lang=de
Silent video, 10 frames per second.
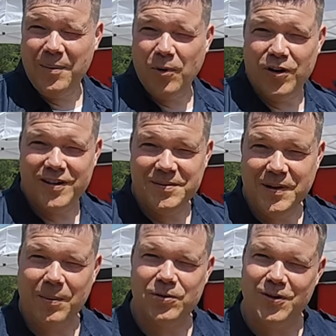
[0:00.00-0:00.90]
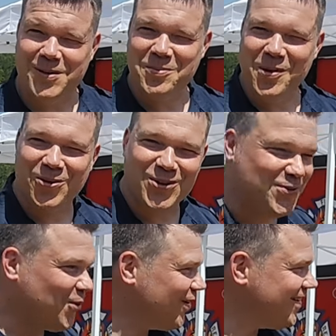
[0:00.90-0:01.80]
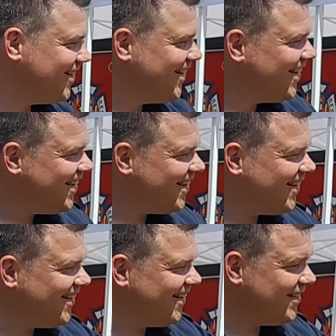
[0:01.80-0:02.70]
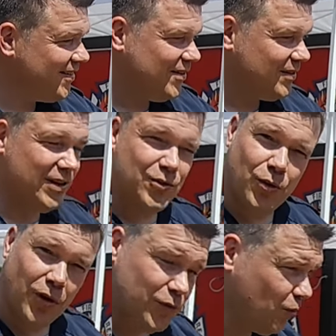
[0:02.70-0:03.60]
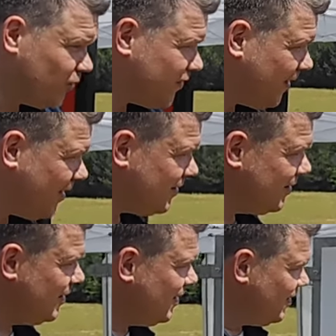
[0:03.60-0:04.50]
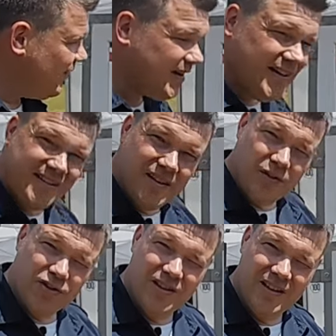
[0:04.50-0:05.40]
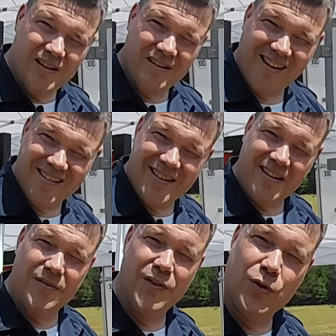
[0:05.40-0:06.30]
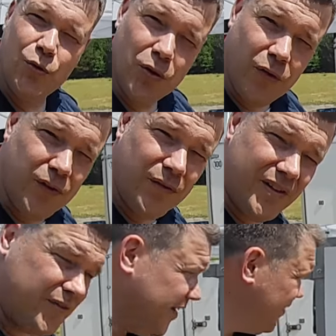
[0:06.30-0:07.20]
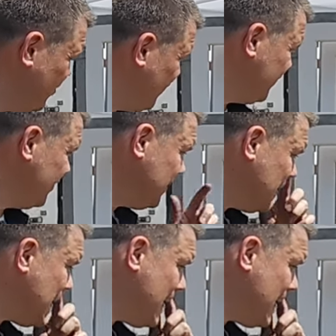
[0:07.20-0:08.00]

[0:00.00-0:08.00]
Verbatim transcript: warm heute, aber trotzdem noch mal kurz für euch äh, die Türöffnung. Und zwar werden die jetzt hier verschiedene Sachen testen, wie sie Türen öffnen, wie sie Fenster öffnen.